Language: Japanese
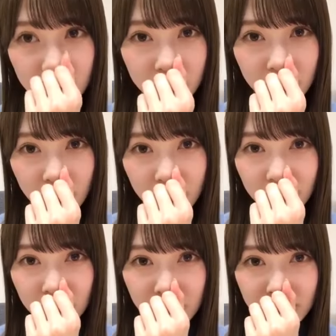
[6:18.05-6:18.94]
人いるか、
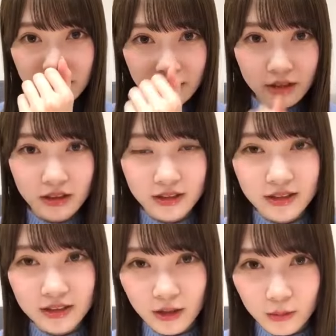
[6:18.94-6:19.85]
ごめんなさい。
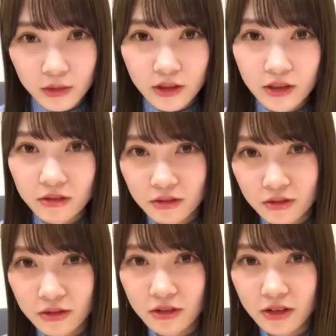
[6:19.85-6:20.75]
あんま内容の
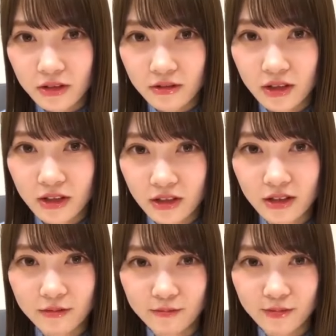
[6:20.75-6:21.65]
こと言わない方がいい
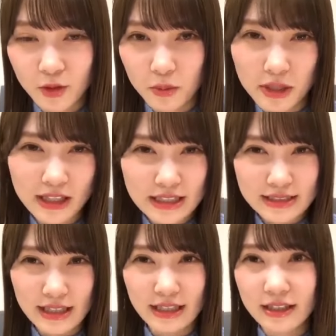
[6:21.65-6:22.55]
ね。ごめんな
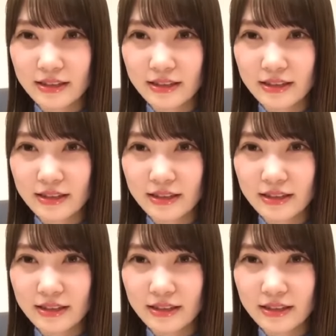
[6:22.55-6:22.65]
さ